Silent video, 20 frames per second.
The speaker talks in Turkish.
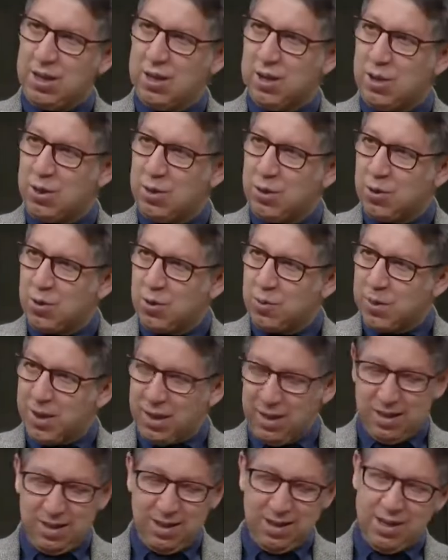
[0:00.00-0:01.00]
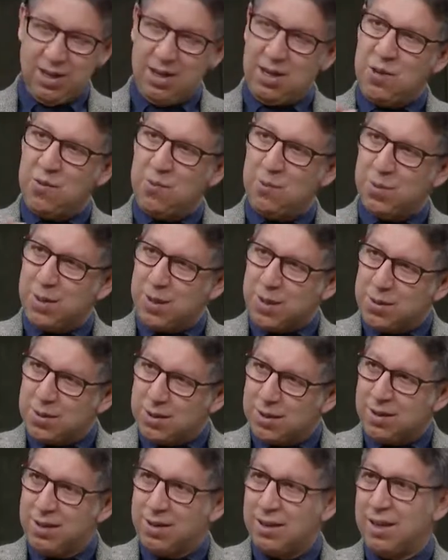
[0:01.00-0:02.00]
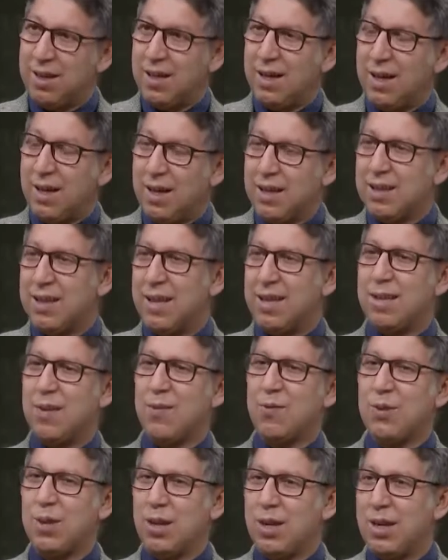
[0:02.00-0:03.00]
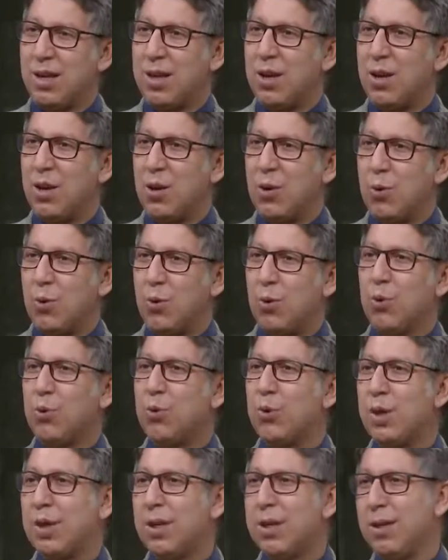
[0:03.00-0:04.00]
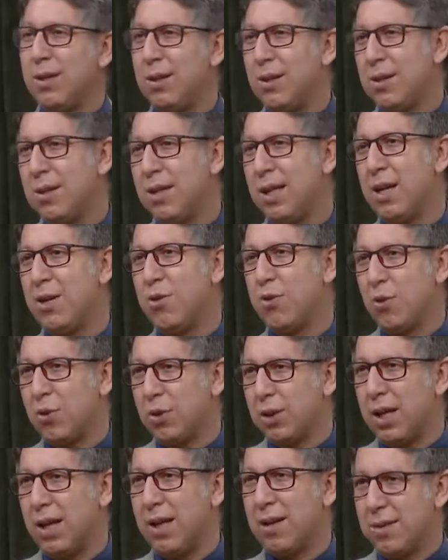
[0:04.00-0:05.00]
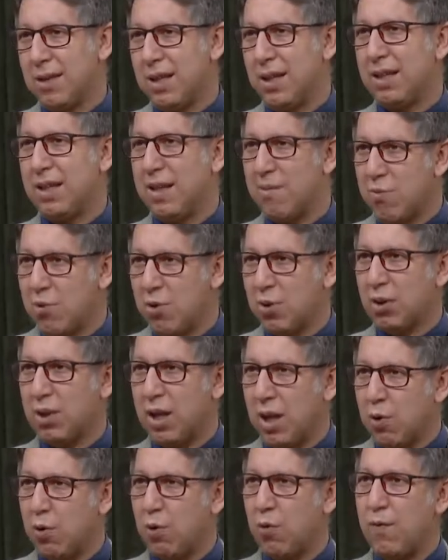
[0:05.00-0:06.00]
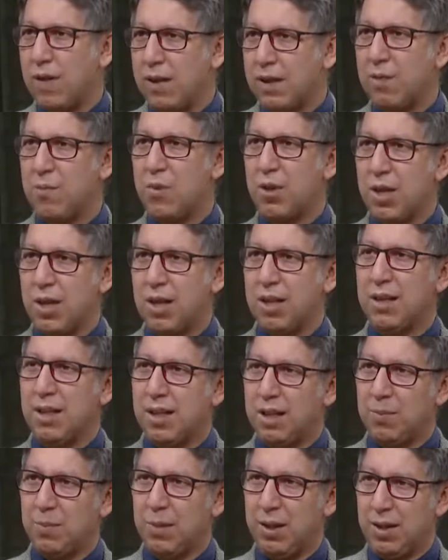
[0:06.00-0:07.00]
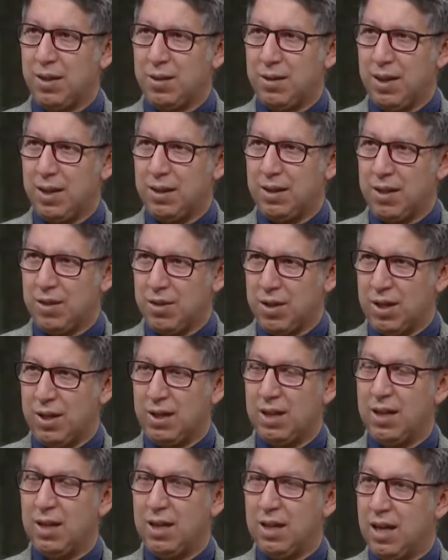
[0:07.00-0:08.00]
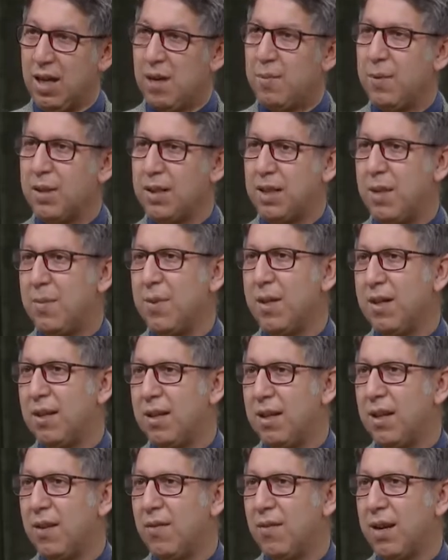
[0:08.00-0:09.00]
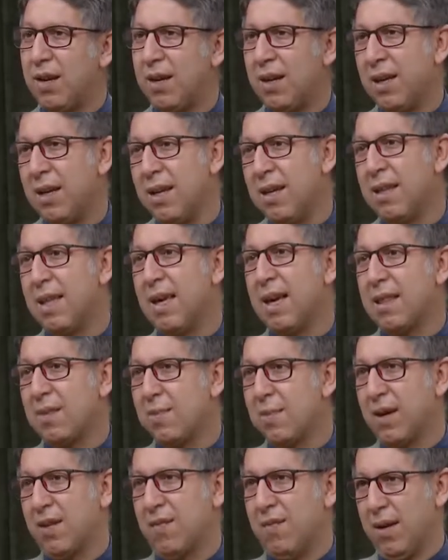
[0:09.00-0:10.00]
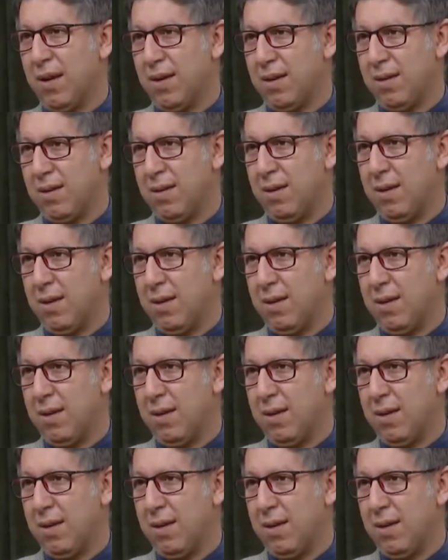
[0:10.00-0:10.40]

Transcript: çizgi roman, puzzle, hata defteri onların liseye çok daha sağlam, çok daha kuvvetli bir şekilde gitmelerini sağlayacak. Ama temelinde ne var? Yazmak var.